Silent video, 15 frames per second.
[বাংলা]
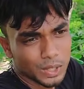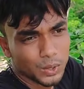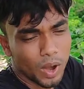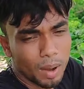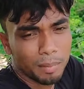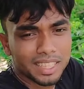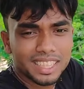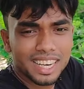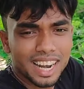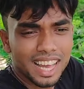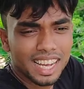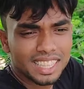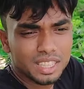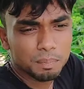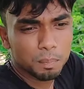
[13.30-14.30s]
তো আমাদের
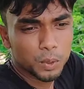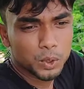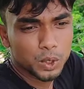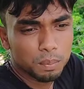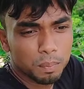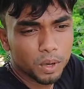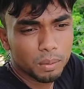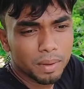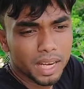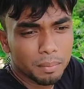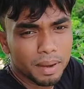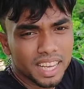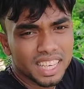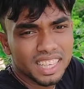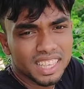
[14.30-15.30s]
এলাকাতে প্রচুর পরিমাণে
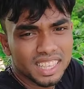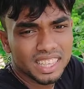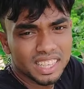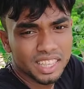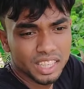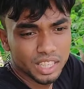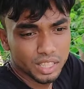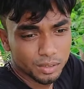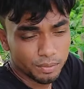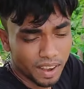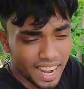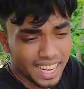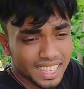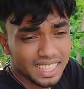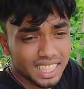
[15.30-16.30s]
ভাই
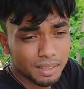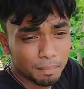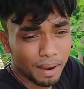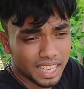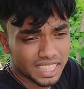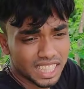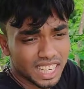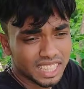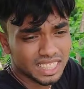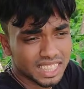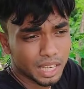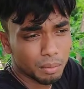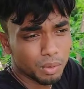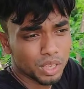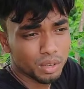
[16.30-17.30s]
ফাঁকিদের বাসা
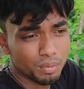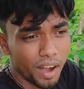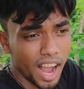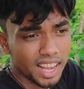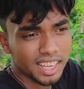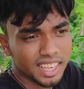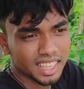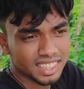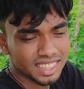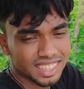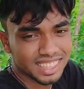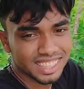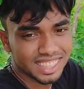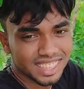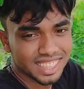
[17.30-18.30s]
আছে এবং কি ফাঁকি
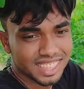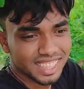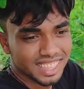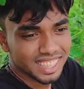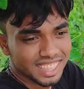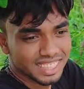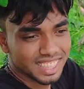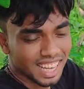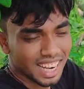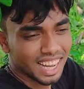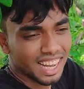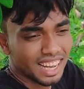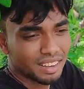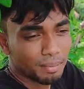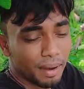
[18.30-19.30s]
আছে
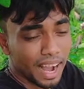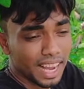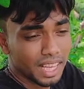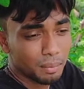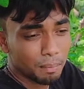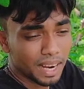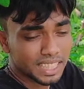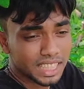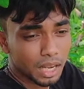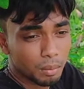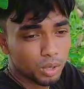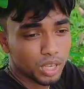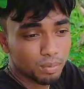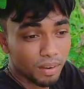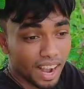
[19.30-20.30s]
যারা ফাঁকির বাসা
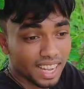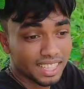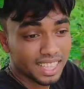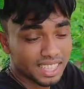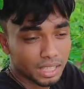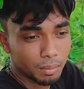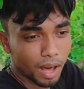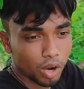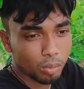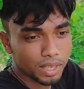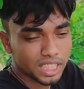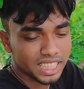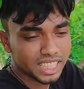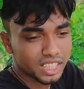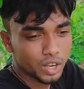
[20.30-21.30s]
এবং কি ফাঁকি দেখতে
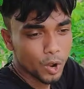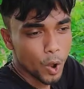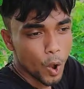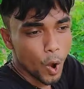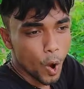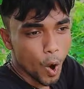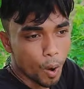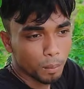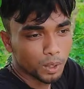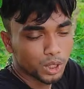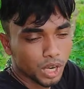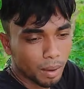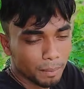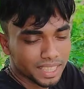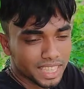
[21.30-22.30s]
ভালোবাসেন
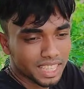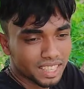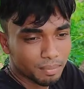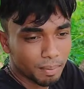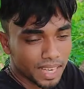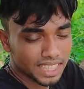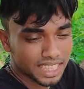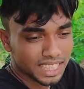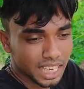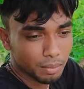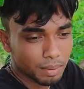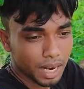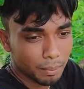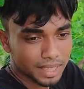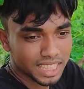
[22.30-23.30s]
অবশ্যই আমাদের পাশেই
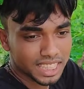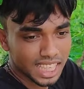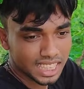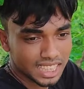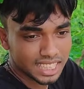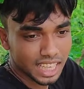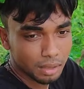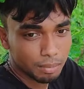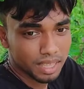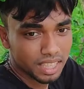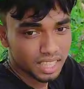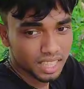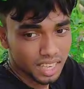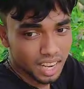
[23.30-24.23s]
থাকবেন আমাদের সাথে থাকবেন